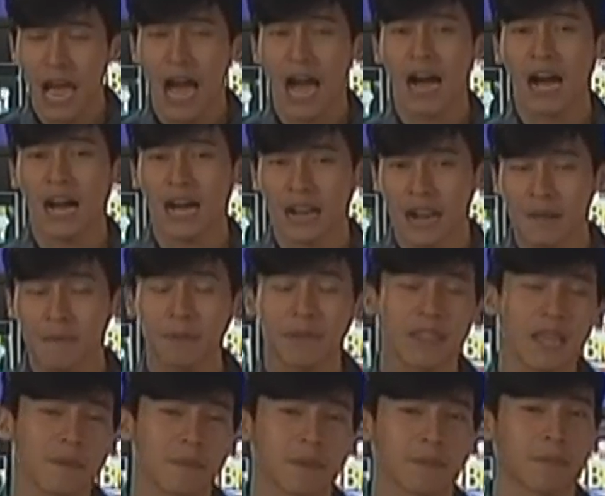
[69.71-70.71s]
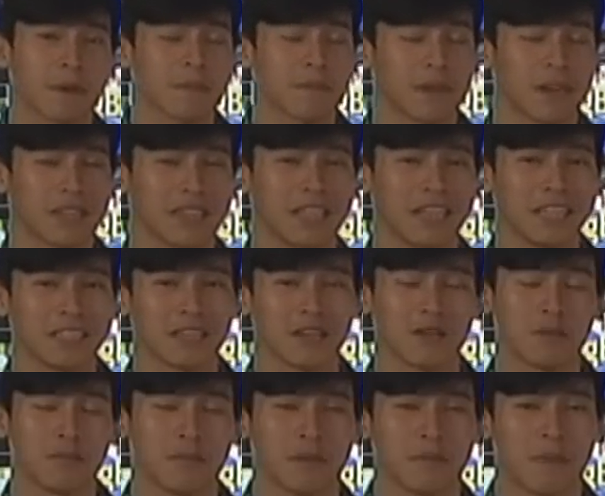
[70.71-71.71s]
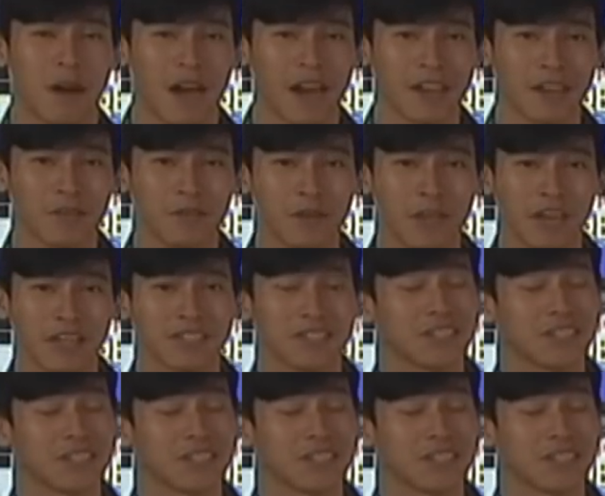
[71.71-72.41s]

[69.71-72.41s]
ang karapat dapat pang manatili sa loob ng bahay ni Kuya.